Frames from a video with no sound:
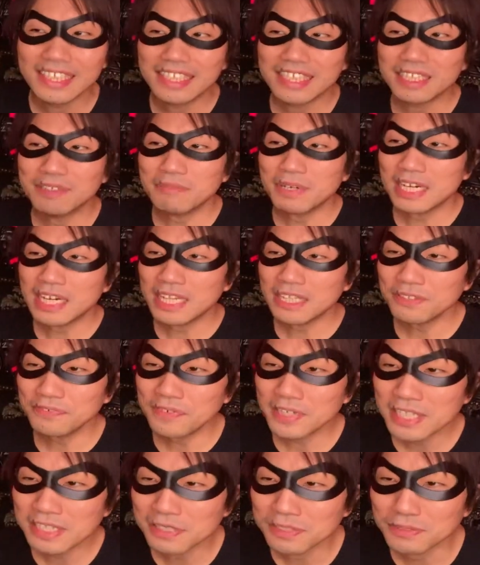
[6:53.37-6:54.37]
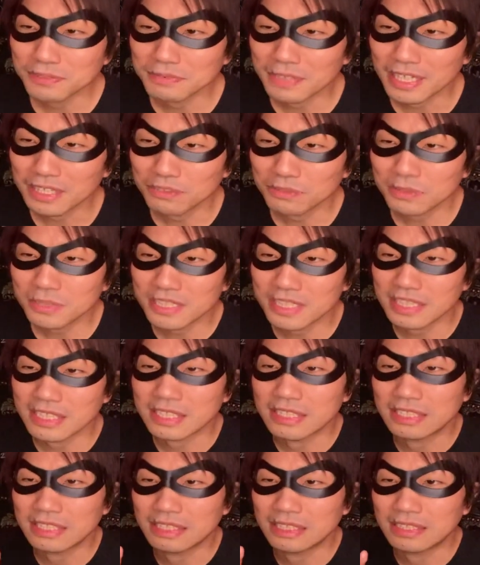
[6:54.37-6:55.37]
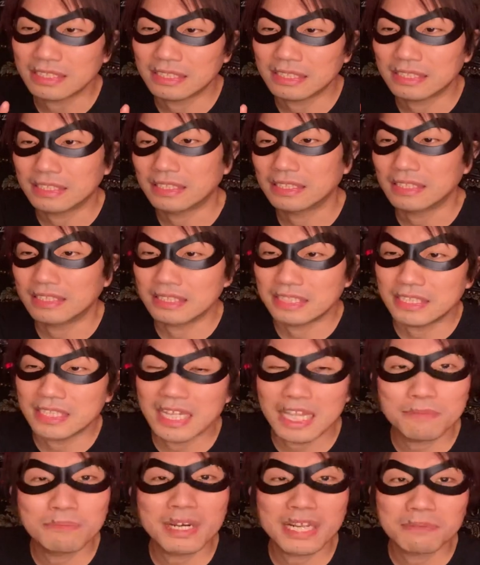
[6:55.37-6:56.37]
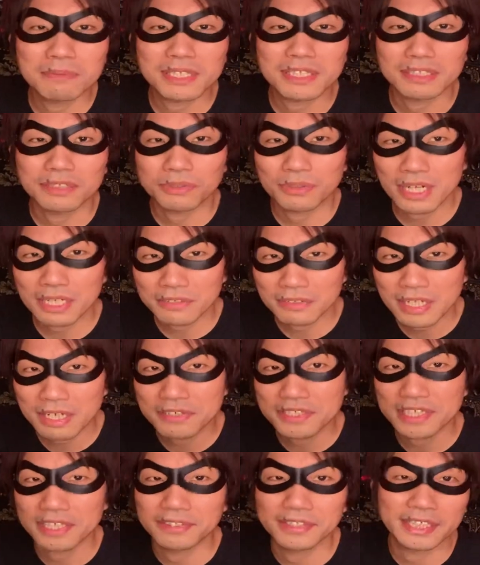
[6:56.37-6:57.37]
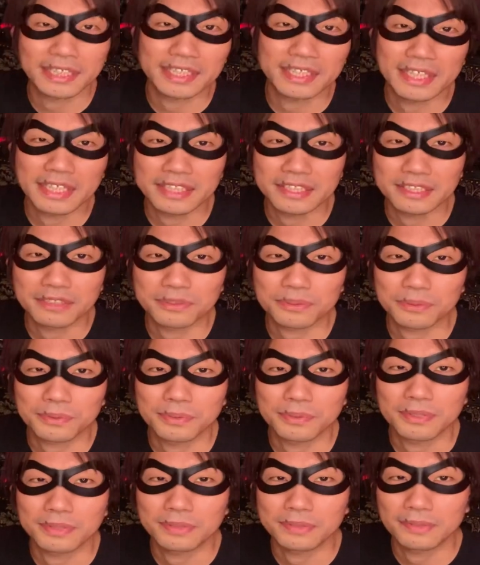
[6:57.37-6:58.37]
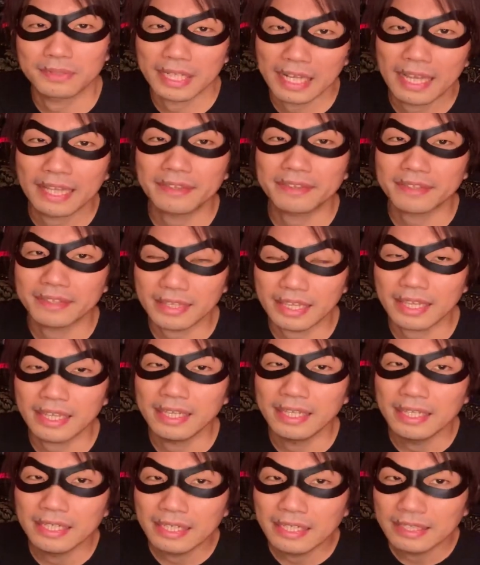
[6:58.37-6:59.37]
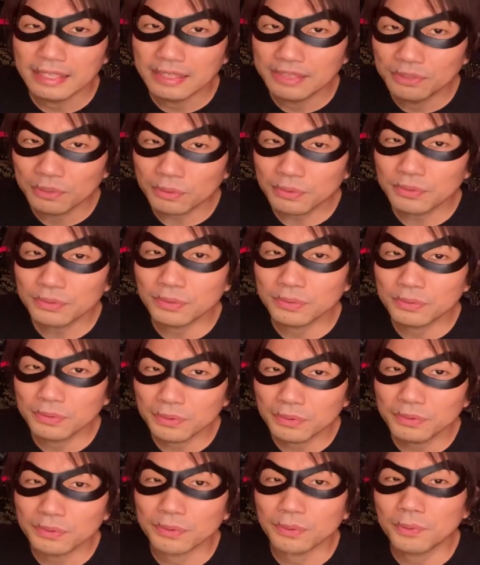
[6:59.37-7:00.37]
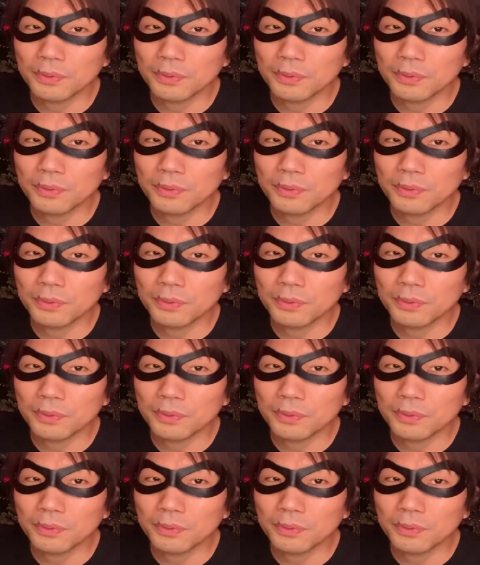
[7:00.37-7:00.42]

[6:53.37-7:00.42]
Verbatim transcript: でマリアンナ・フェイスフルは当時、時代もあります。ドラッグカルチャーの中に入っていくところがあって、どんどん